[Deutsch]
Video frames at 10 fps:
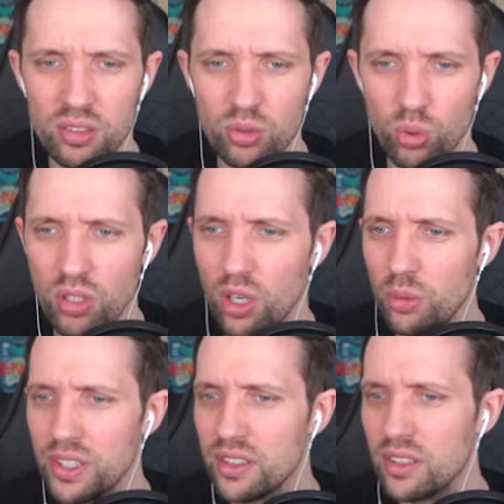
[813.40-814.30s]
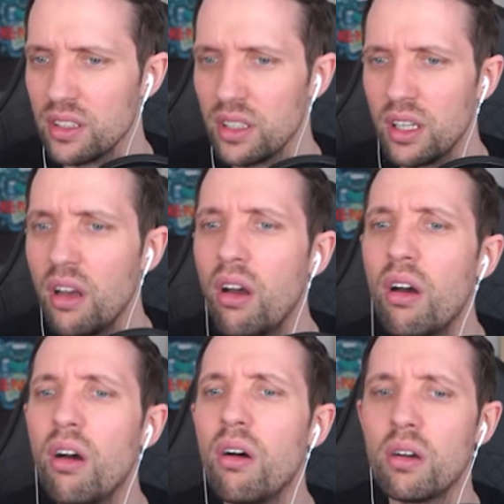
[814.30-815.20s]
so, glaube ich, ne?
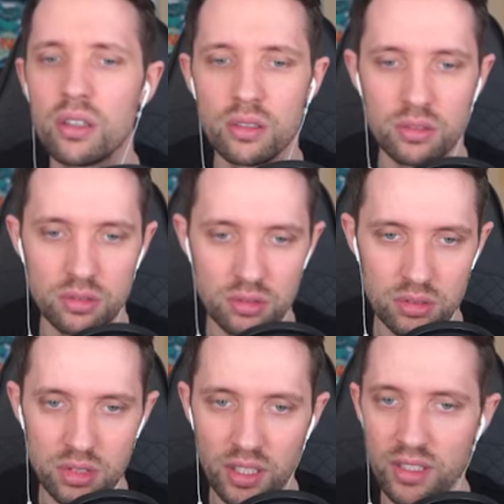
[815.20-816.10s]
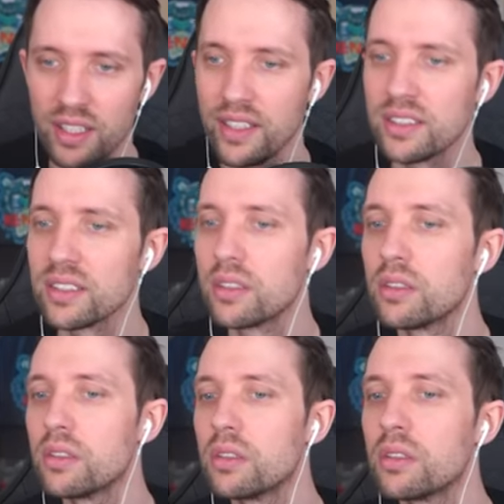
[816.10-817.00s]
Dann das.
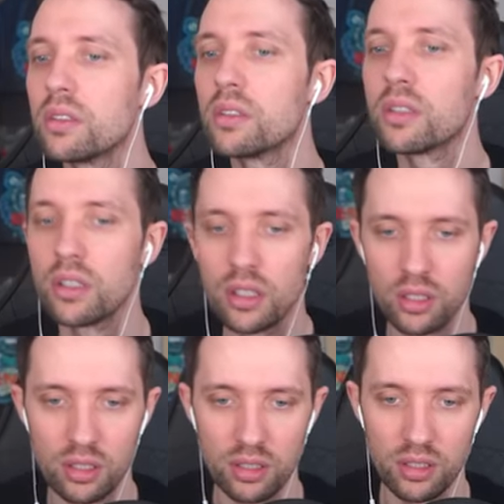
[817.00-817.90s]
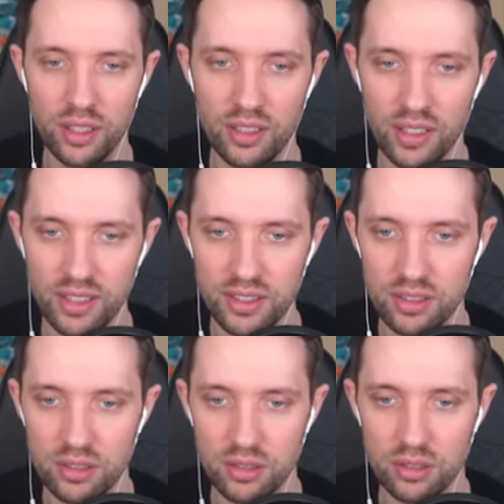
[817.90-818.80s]
Dann
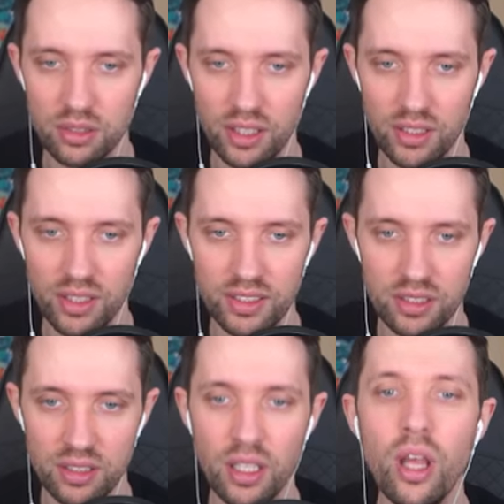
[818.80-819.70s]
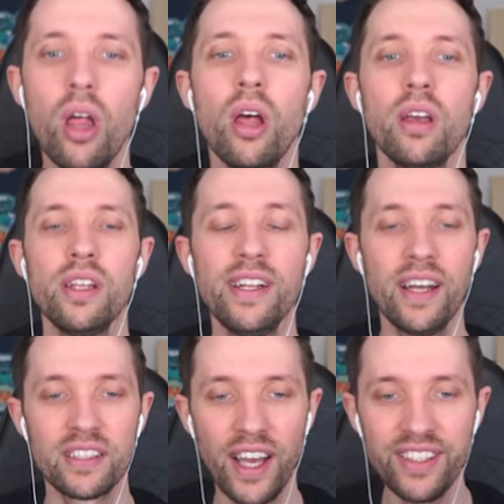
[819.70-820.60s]
das. Dann das.
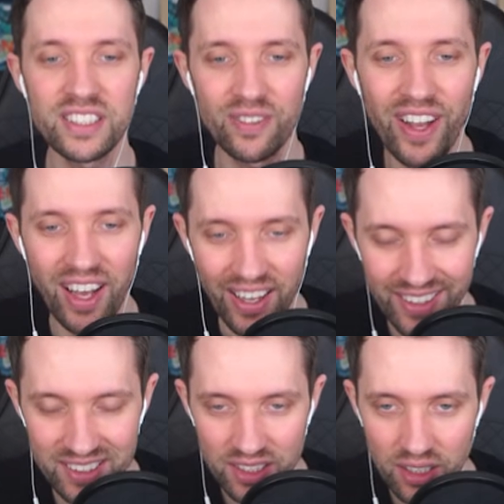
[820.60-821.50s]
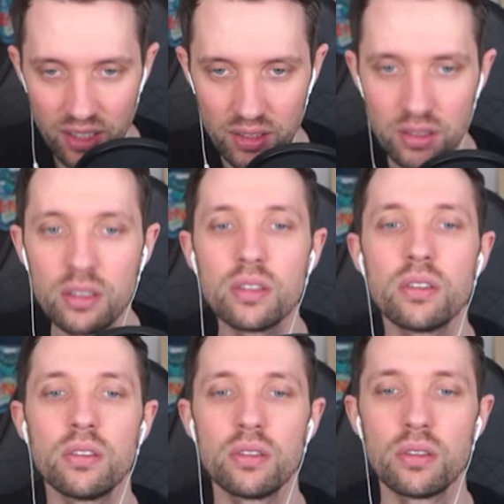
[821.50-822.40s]
Elina, 3, 2, 1.
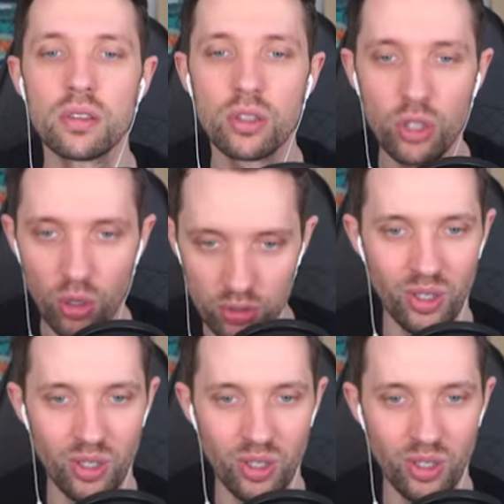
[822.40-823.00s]
Jawohl. Go.